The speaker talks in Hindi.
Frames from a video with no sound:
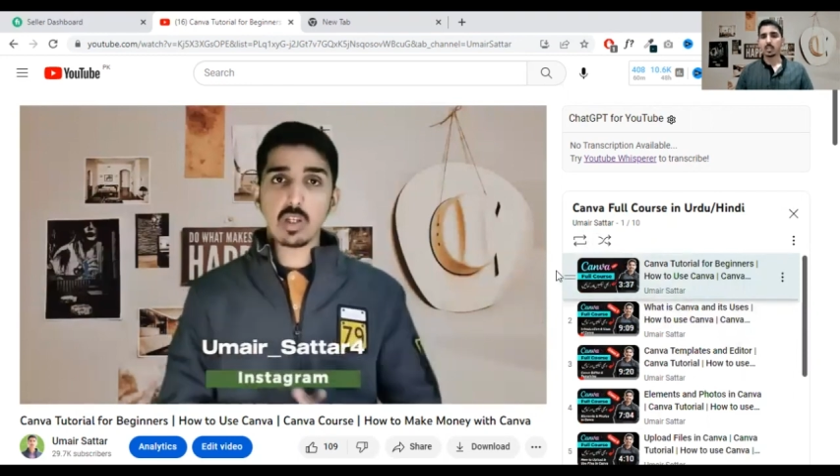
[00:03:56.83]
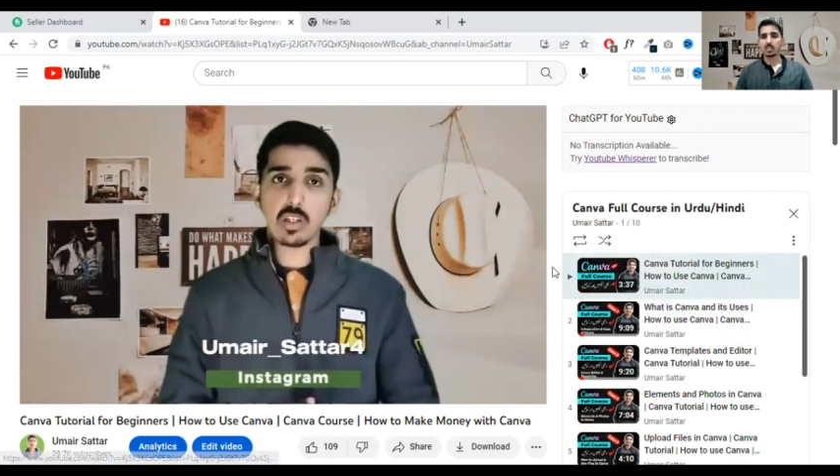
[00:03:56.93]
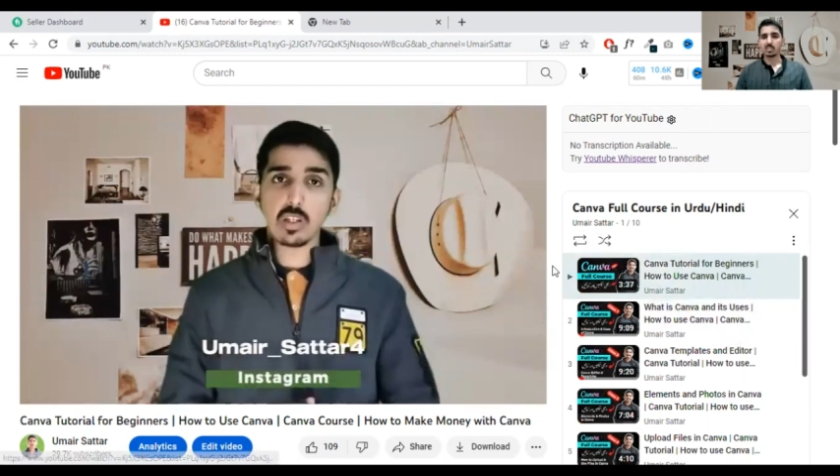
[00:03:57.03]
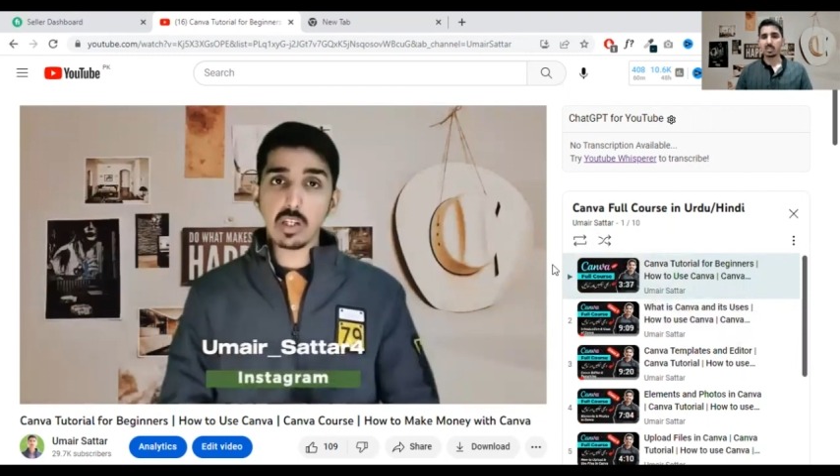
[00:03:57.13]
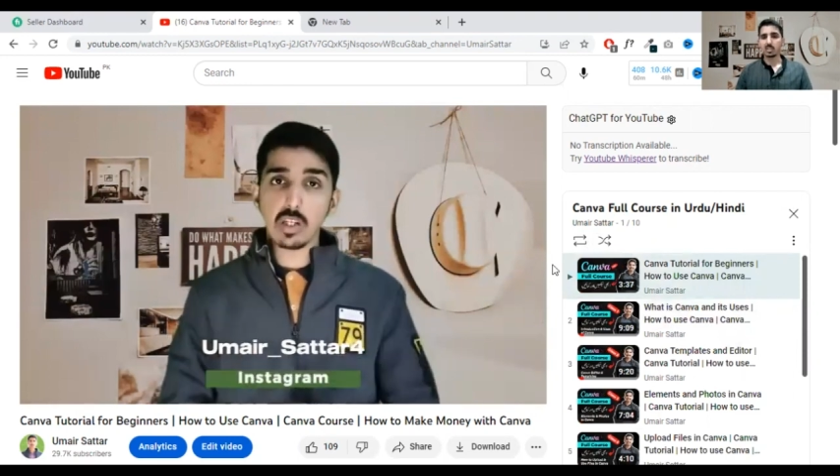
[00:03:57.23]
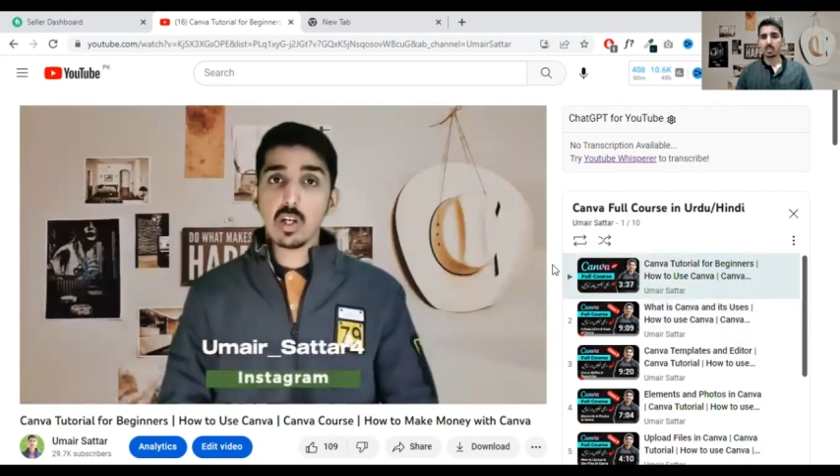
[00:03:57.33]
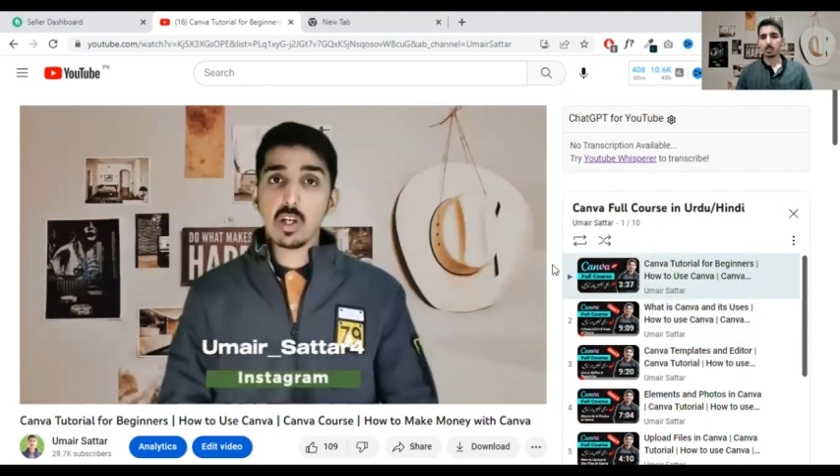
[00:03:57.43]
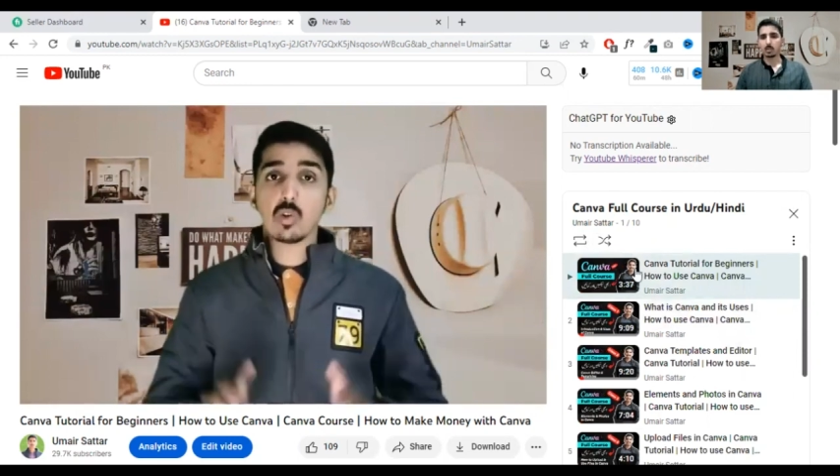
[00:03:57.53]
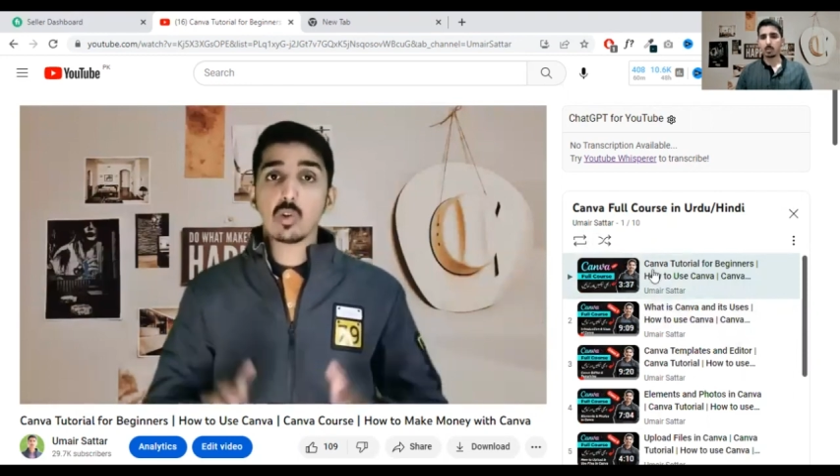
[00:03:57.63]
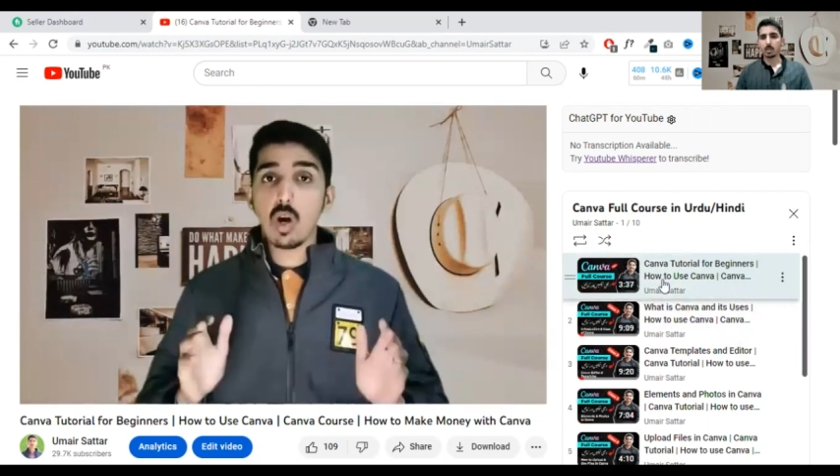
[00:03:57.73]
जिस
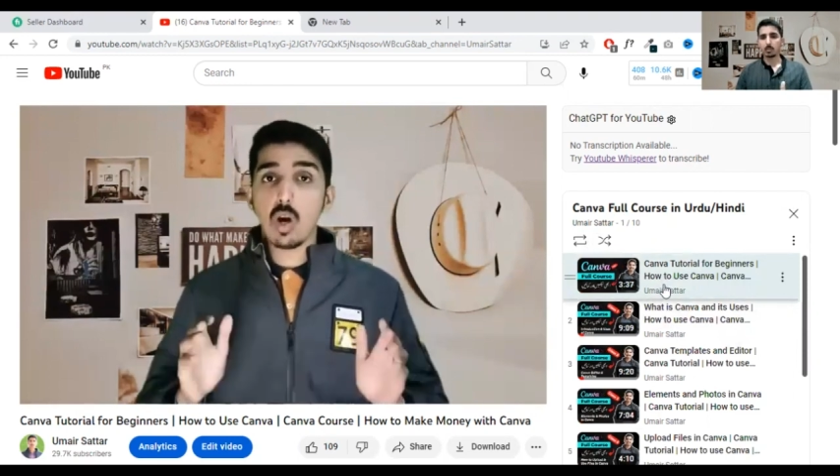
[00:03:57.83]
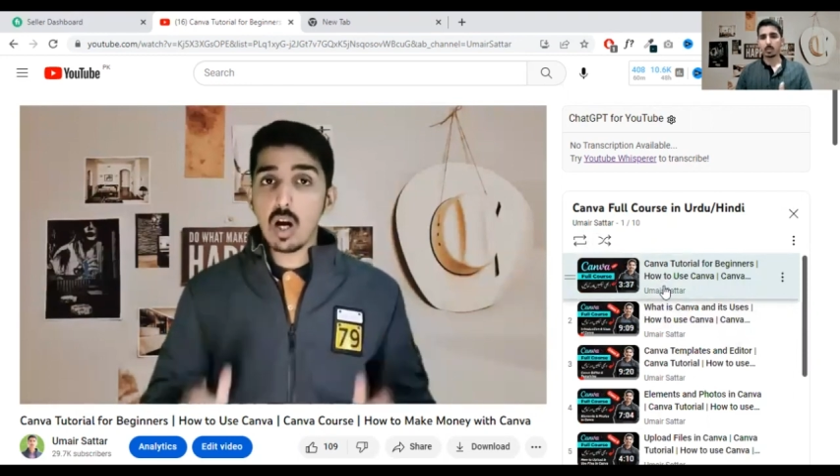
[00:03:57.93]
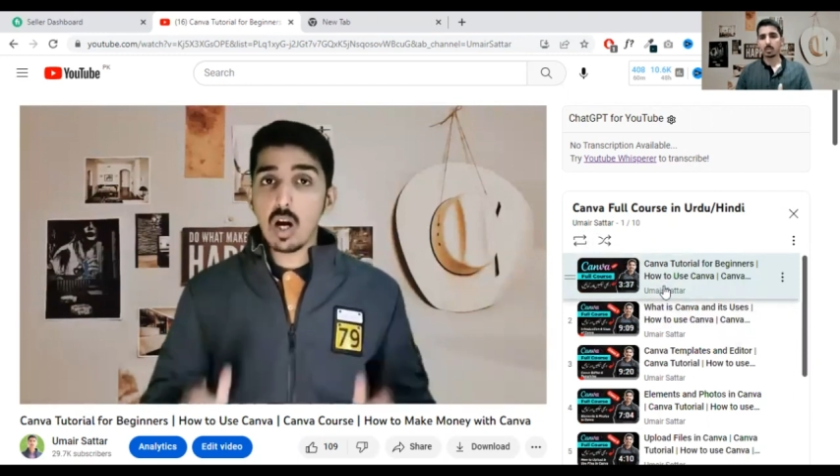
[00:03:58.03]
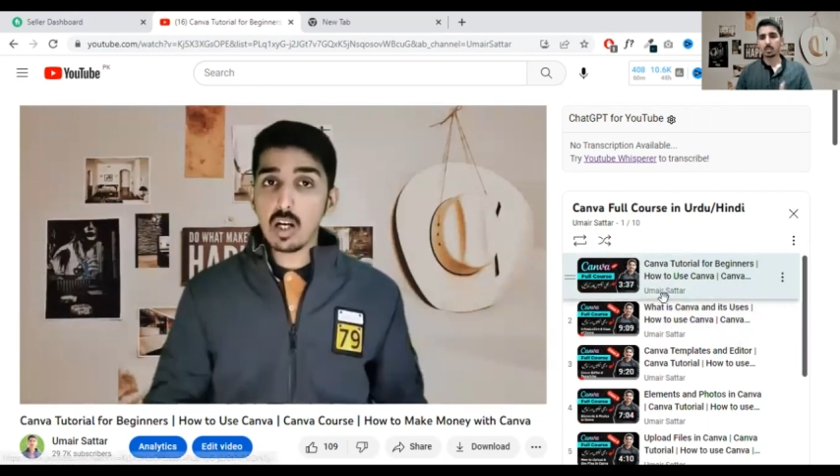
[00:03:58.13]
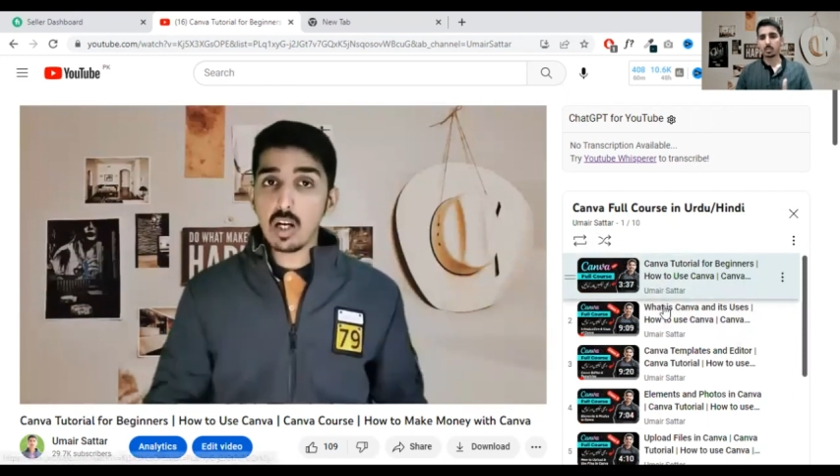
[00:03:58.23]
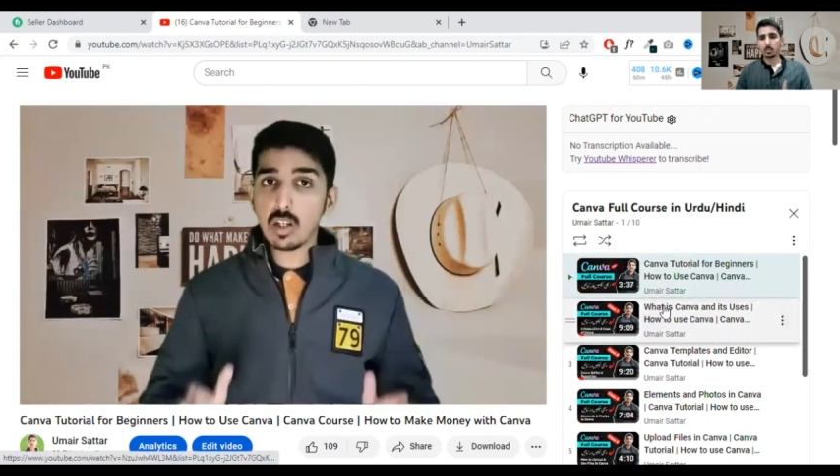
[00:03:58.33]
तरतीब में मैंने लिस्ट